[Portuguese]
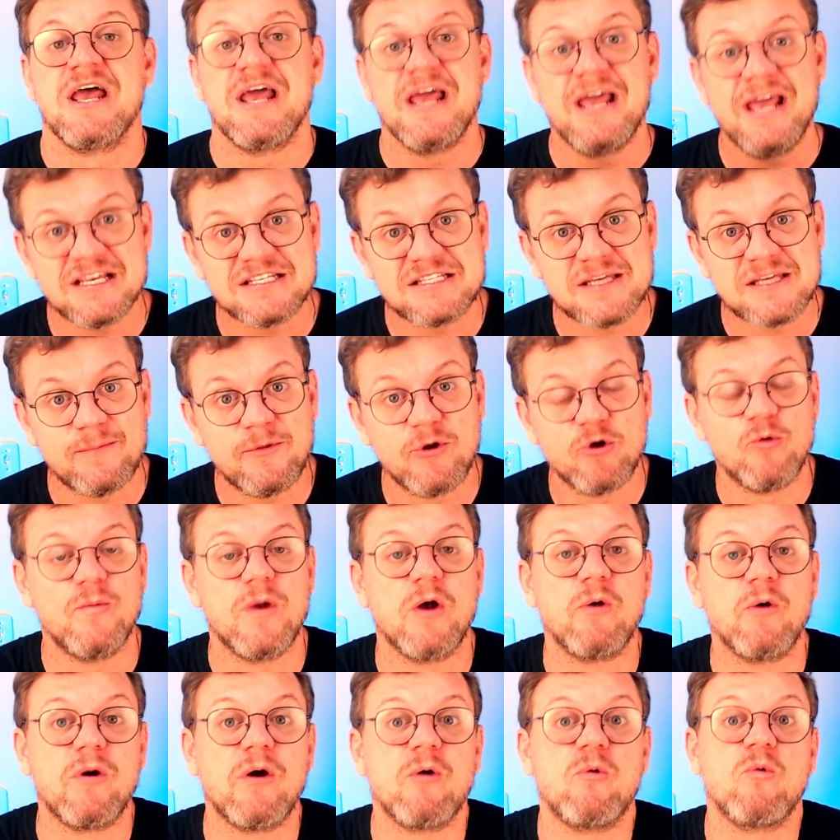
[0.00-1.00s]
Esse amigo
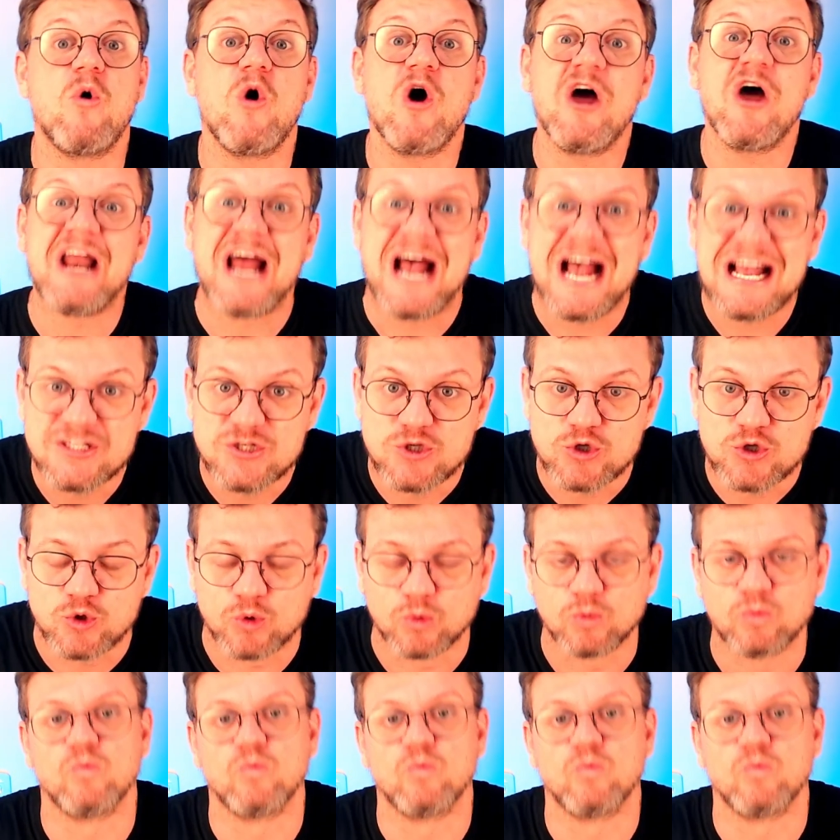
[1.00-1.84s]
meu é o Horácio.